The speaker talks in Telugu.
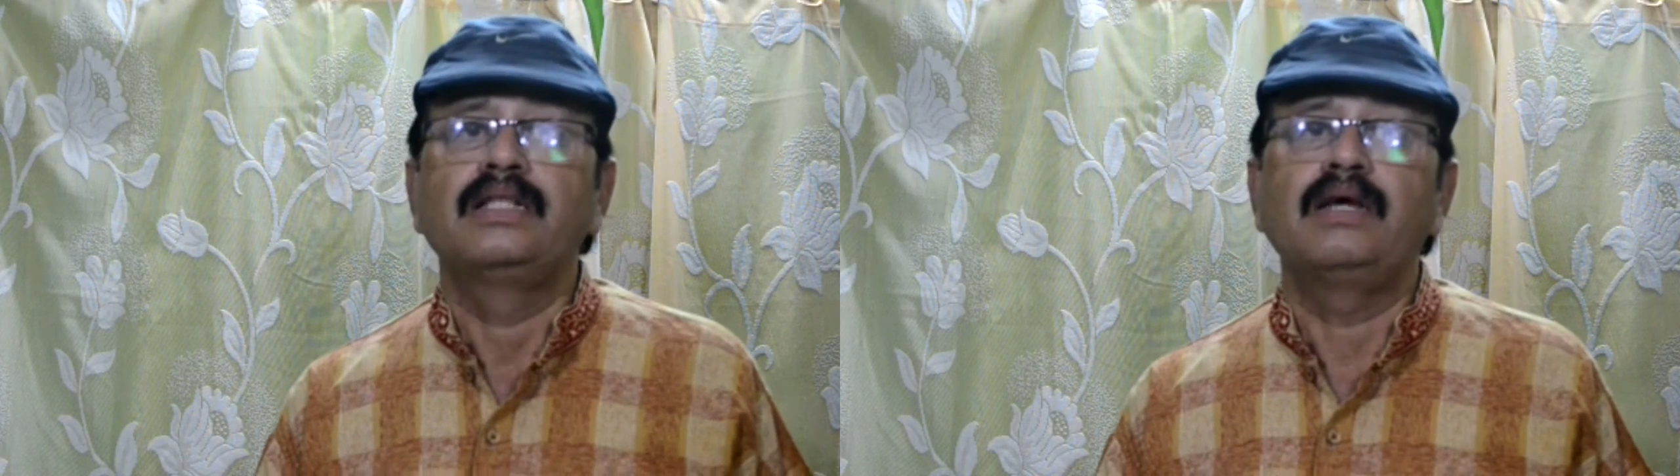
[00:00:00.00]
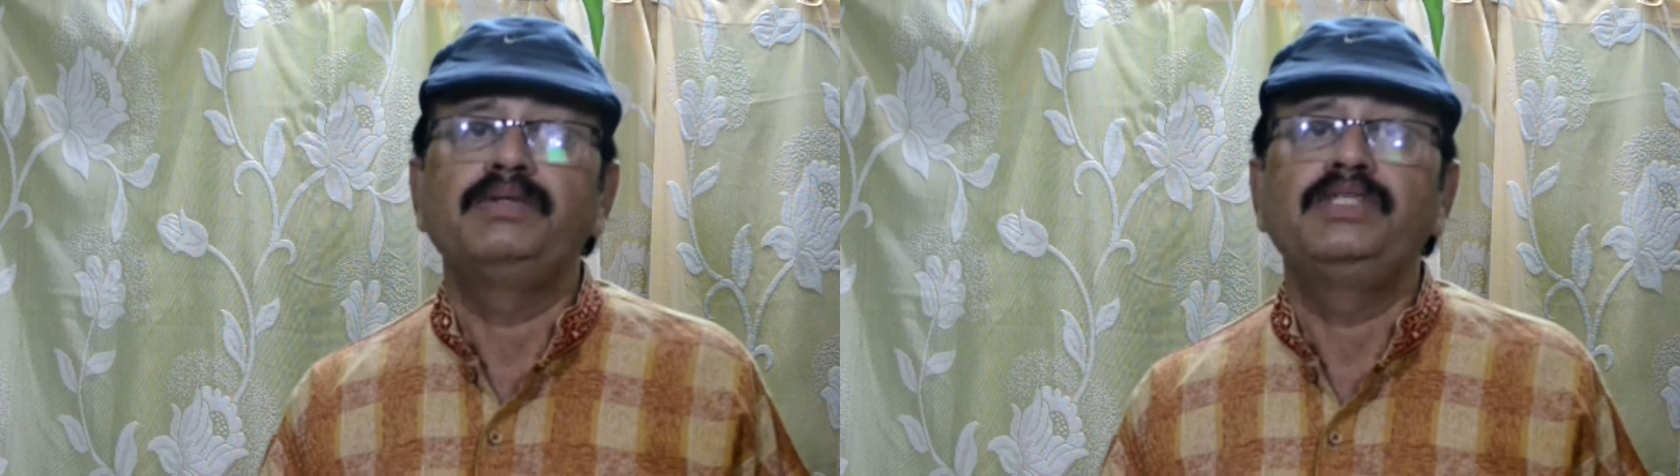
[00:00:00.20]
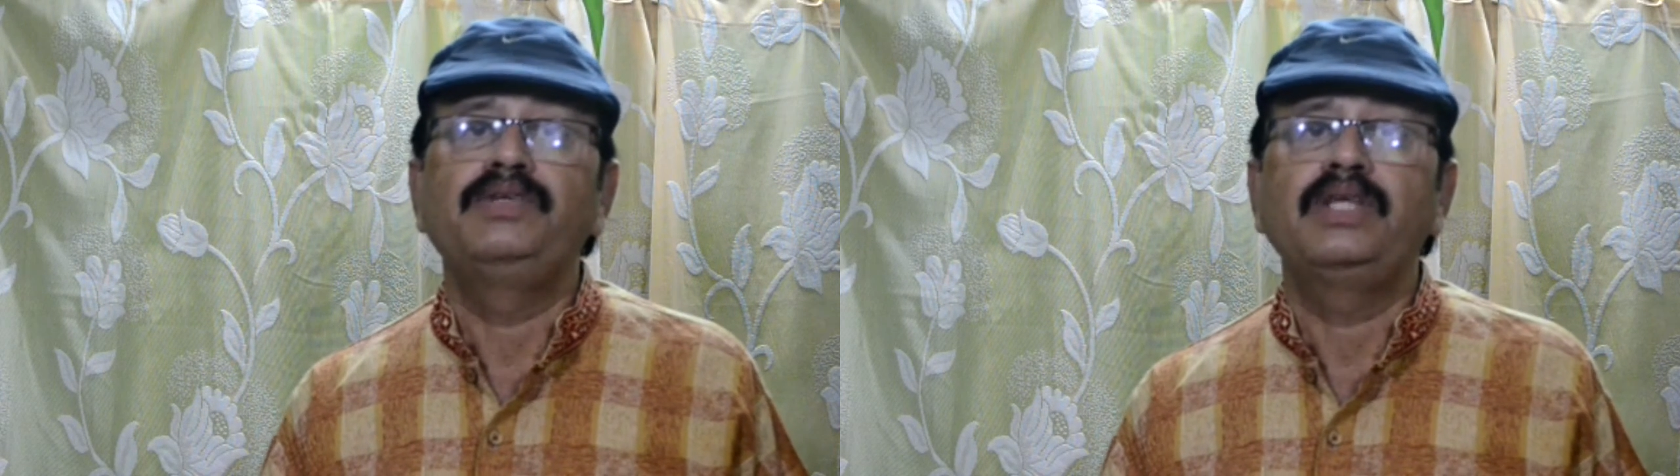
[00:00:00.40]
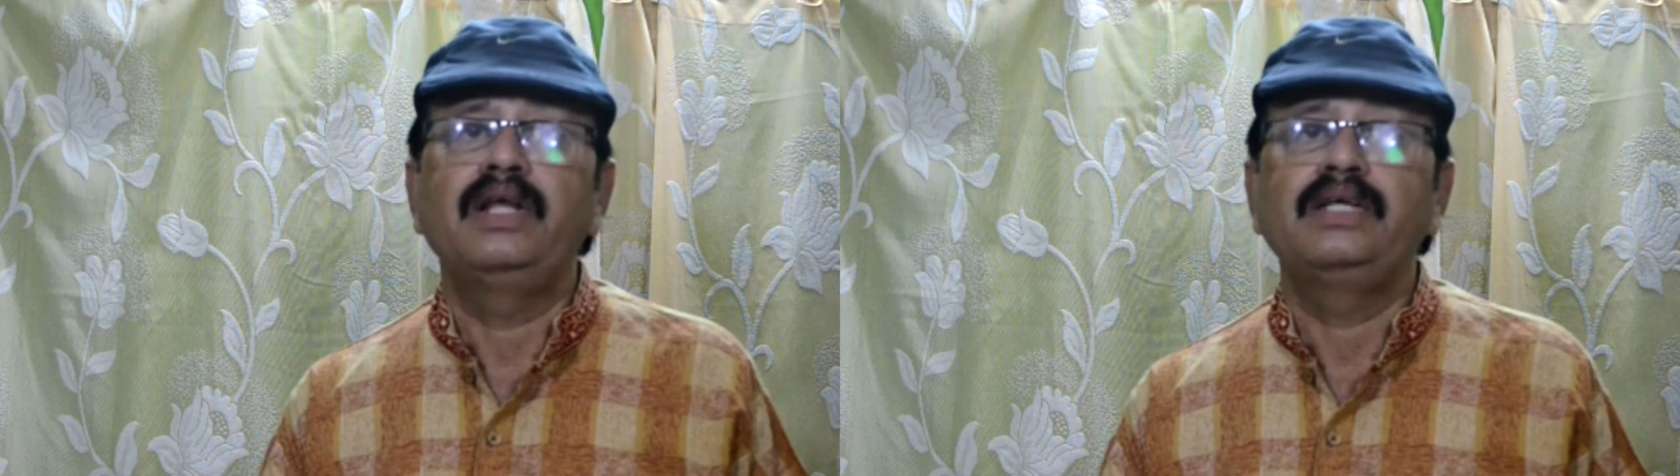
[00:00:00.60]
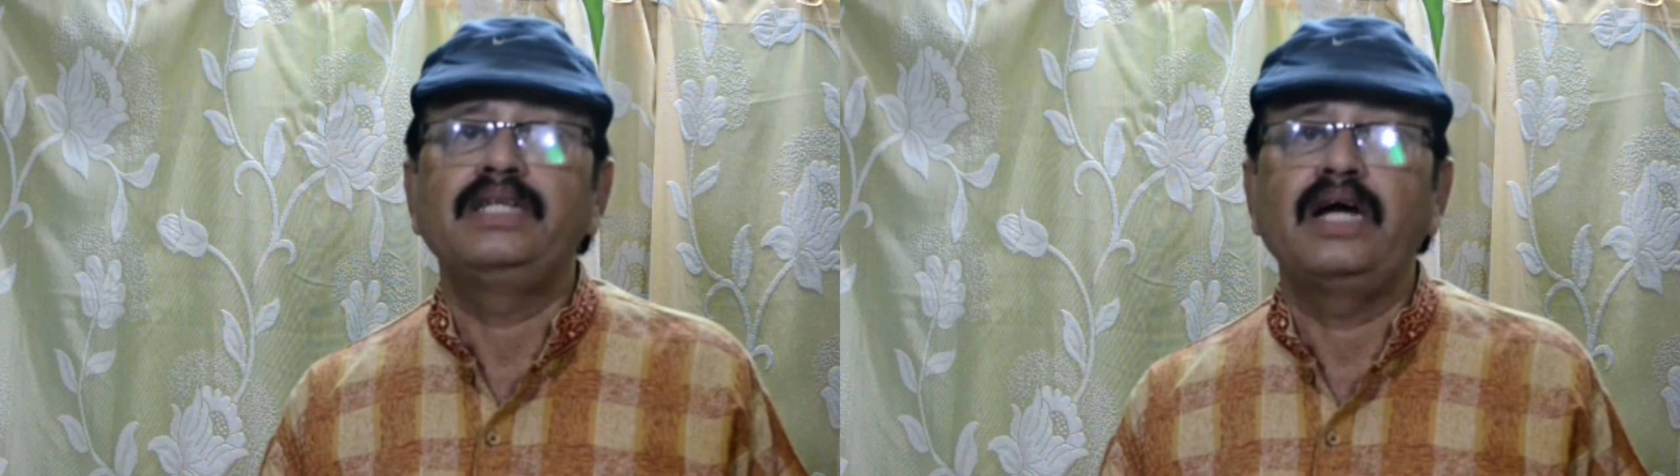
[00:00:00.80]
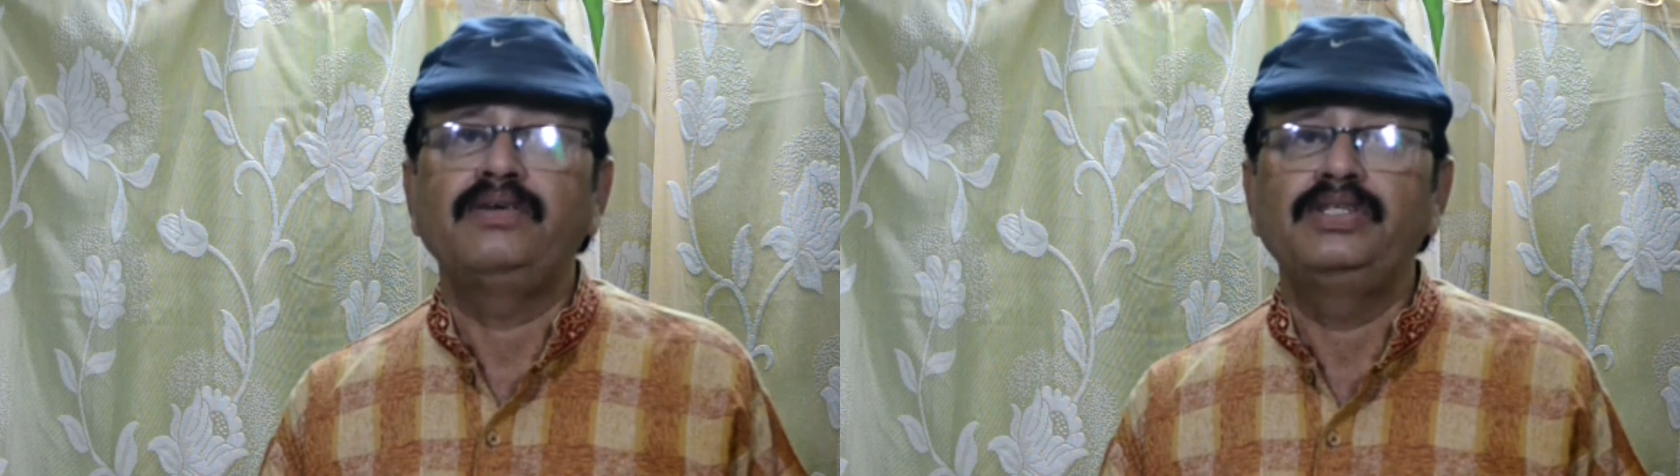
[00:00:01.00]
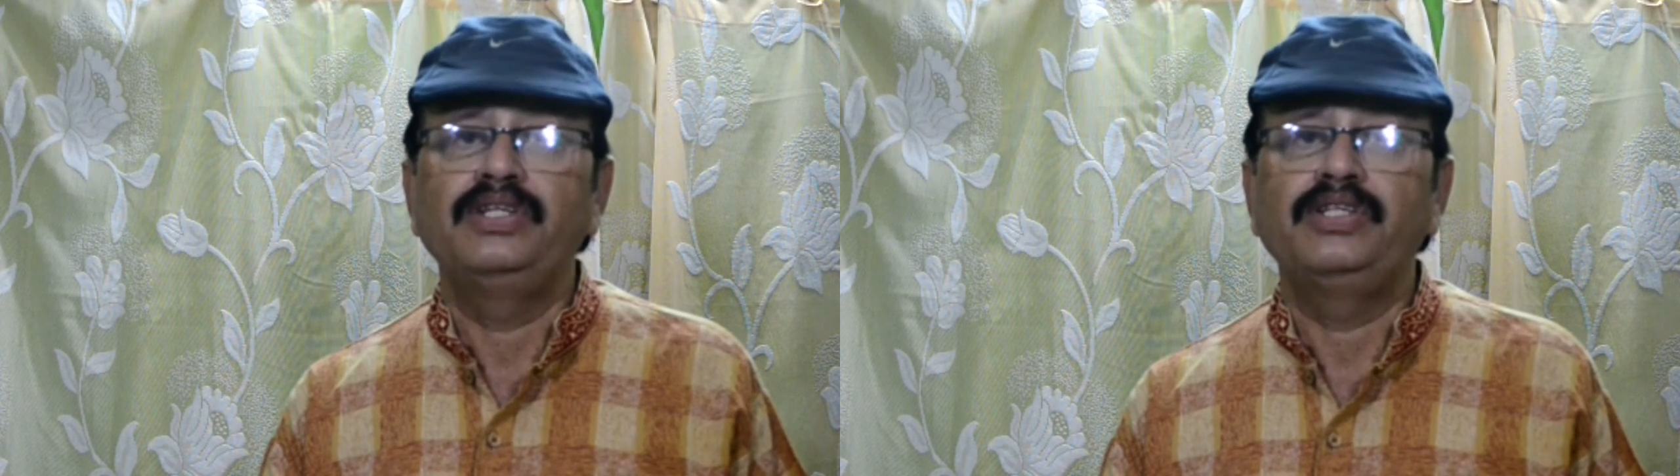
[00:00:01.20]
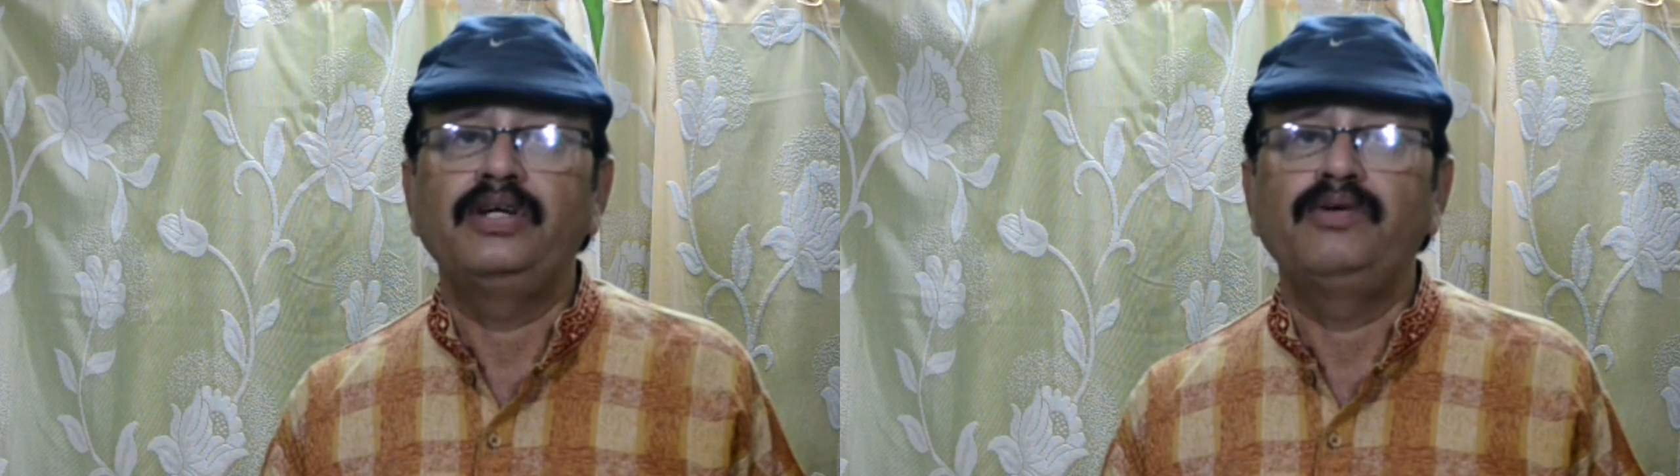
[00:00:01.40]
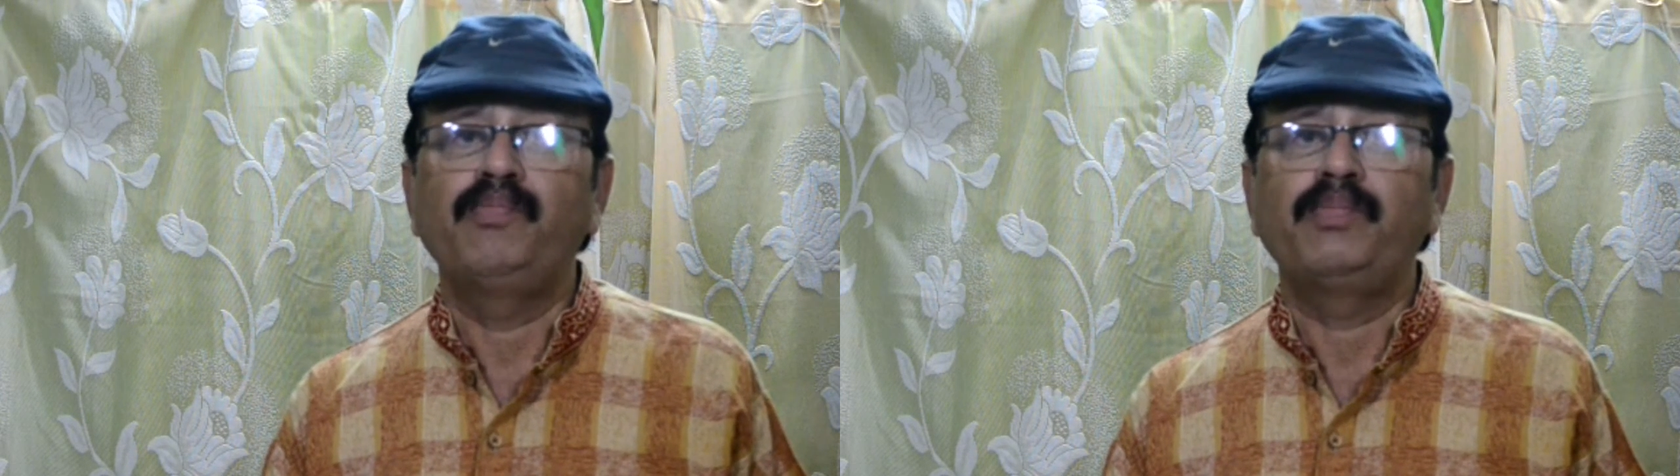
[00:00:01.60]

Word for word: తమ జీవితాలను త్యాగం చేశారు